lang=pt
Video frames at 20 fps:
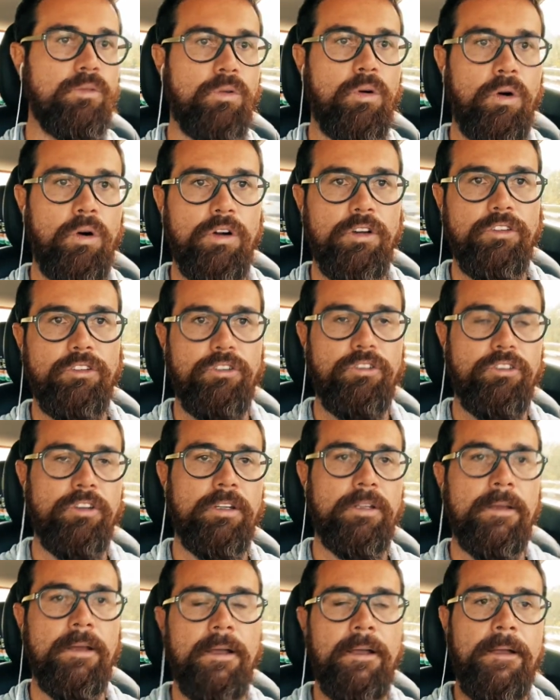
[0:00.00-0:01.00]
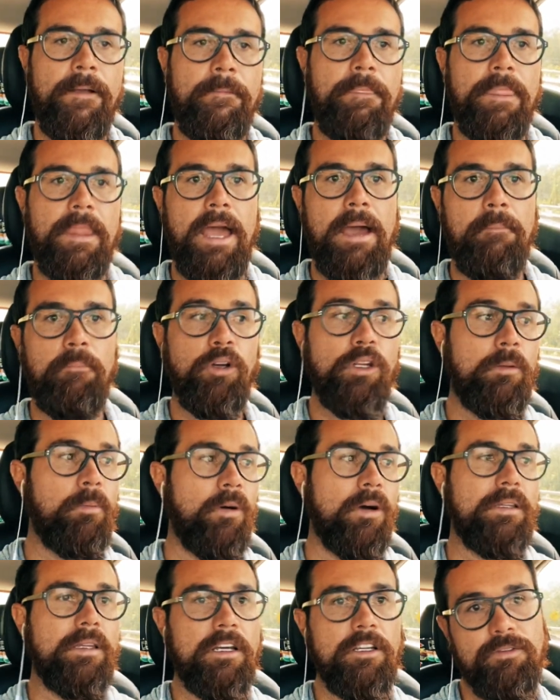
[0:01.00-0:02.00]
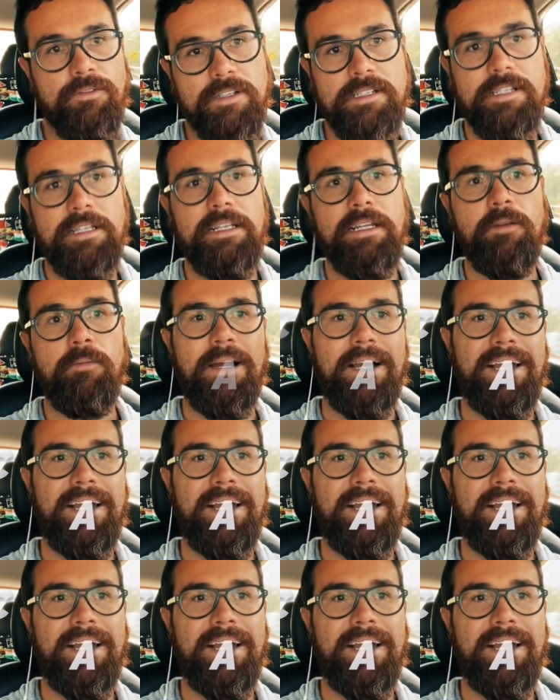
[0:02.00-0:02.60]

o cônjuge, é muito importante você ter uma